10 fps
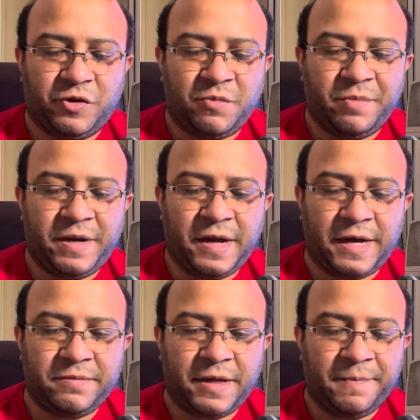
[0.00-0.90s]

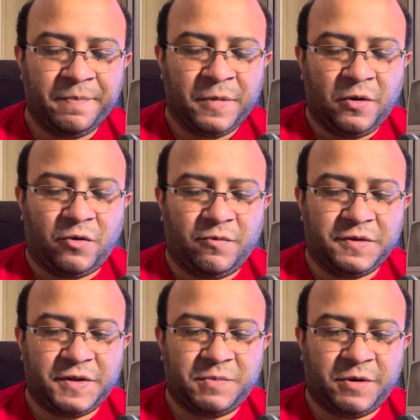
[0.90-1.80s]
imobiliário, tá? Como
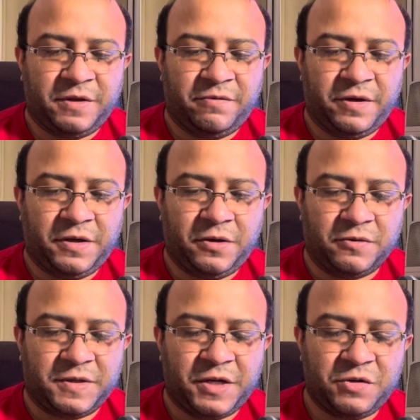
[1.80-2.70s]
vocês podem ver aqui, ó,
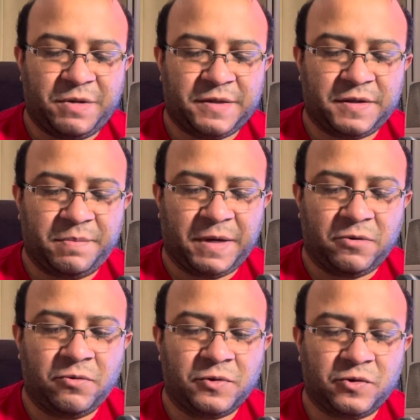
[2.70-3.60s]
os rendimentos que
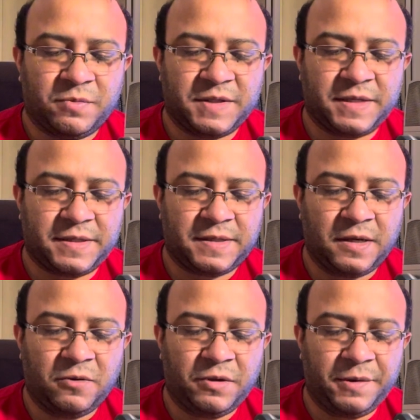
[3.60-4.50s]
pagou,
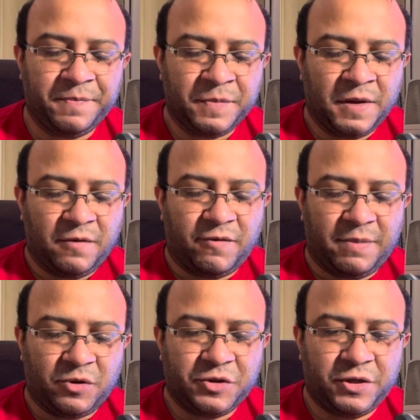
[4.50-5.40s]
subscrição, né? Vai
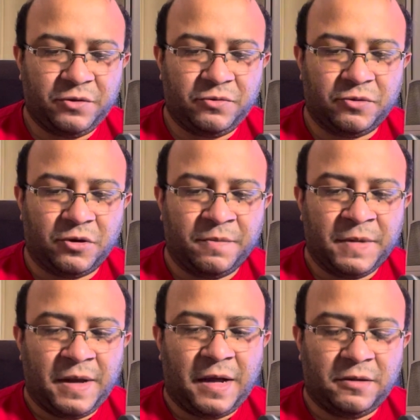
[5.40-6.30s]
mostrando tudo, ó.
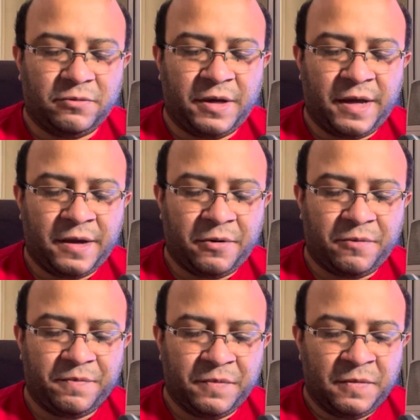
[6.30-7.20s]

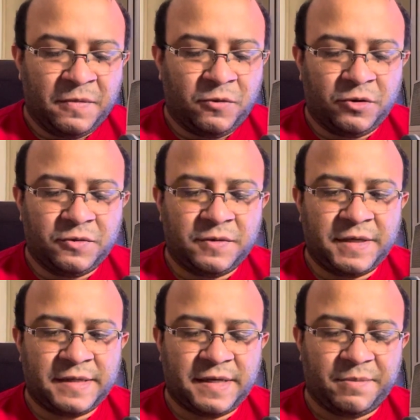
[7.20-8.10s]
Aluguel, todos os
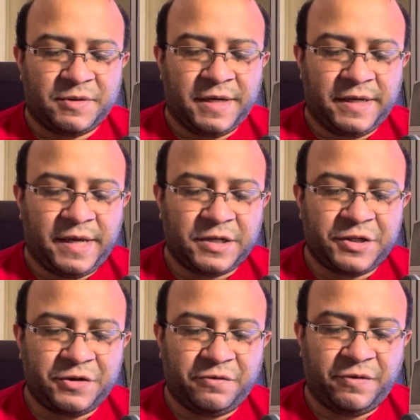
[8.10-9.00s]
exemplos. E aqui a
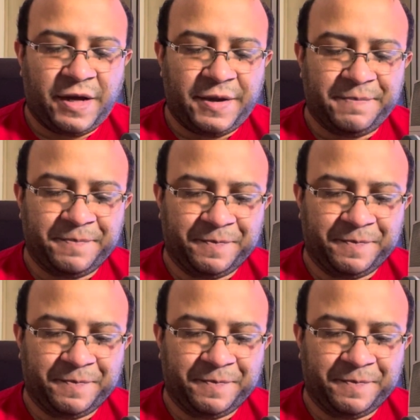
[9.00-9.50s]
gente vai